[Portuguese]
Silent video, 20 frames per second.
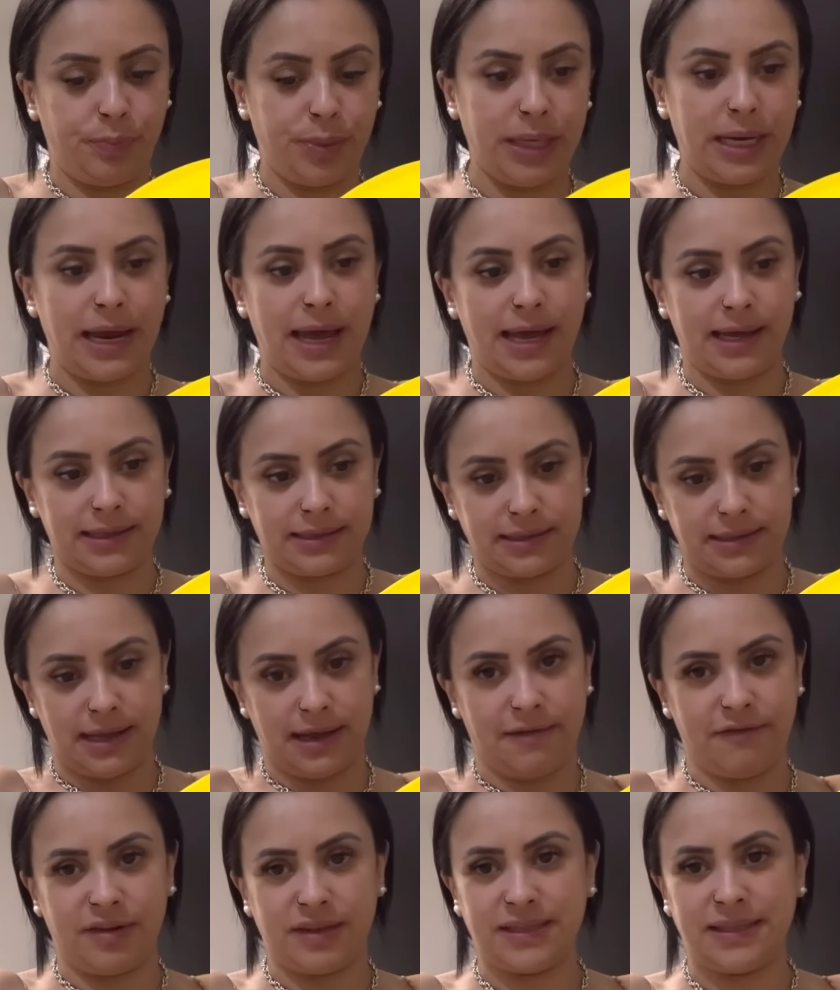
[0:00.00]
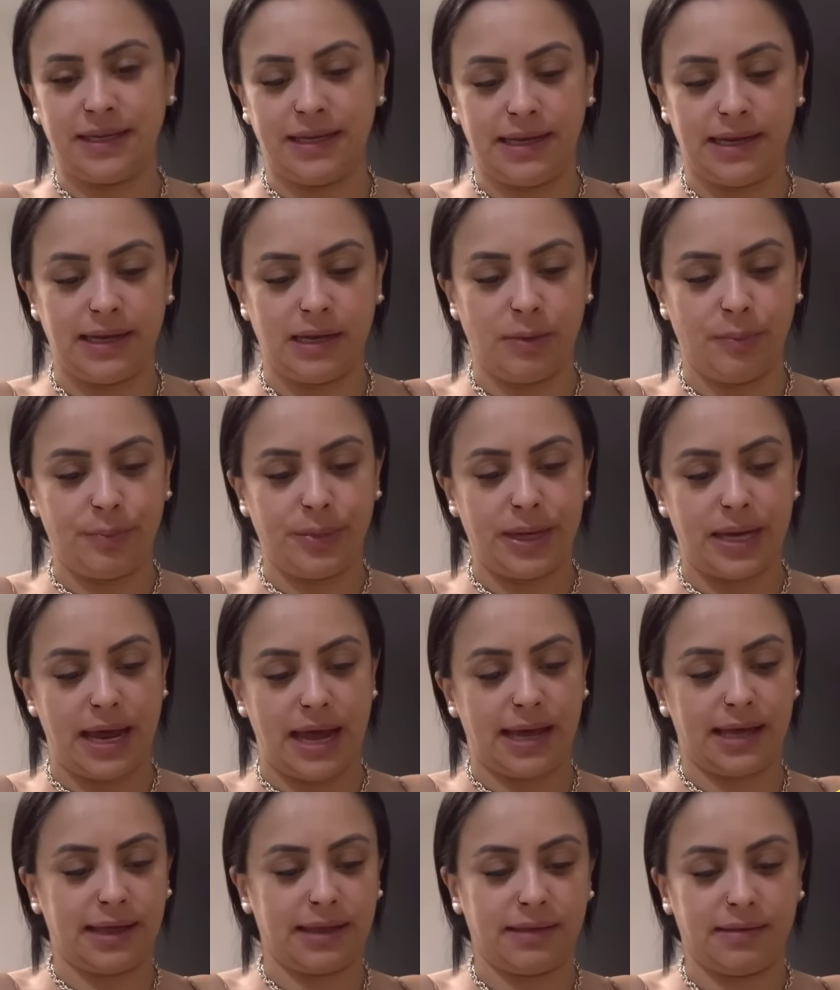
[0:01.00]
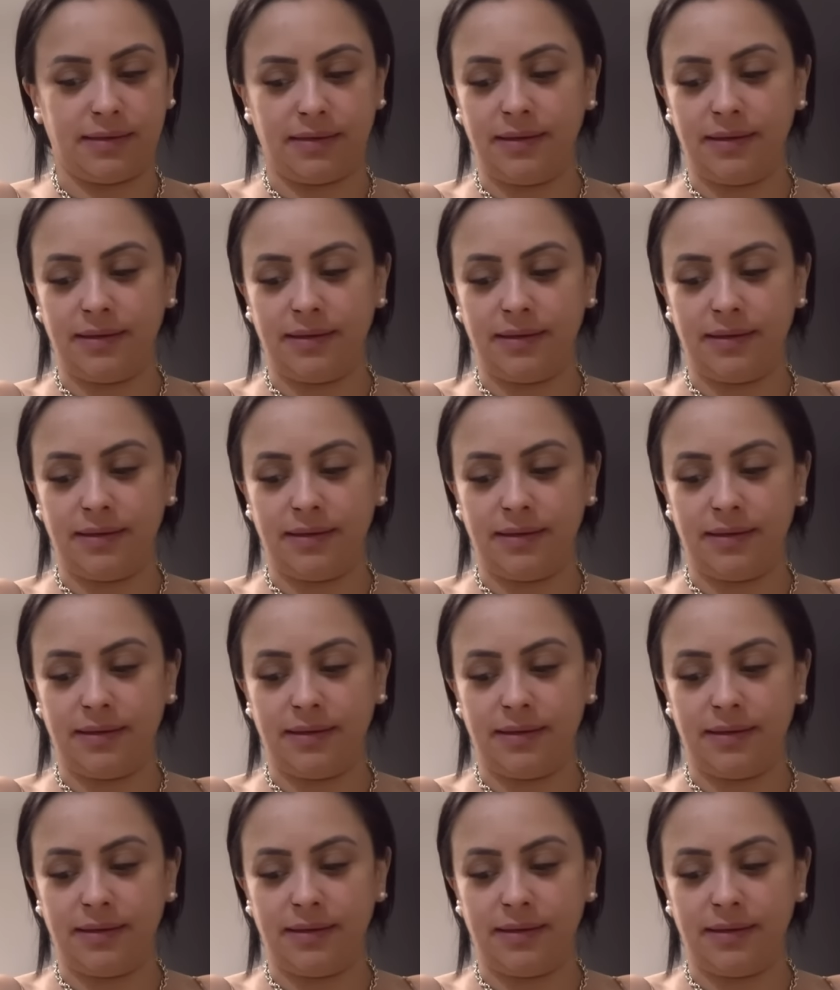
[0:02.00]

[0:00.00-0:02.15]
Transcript: Pirex, né? Vasilha não, Pirex.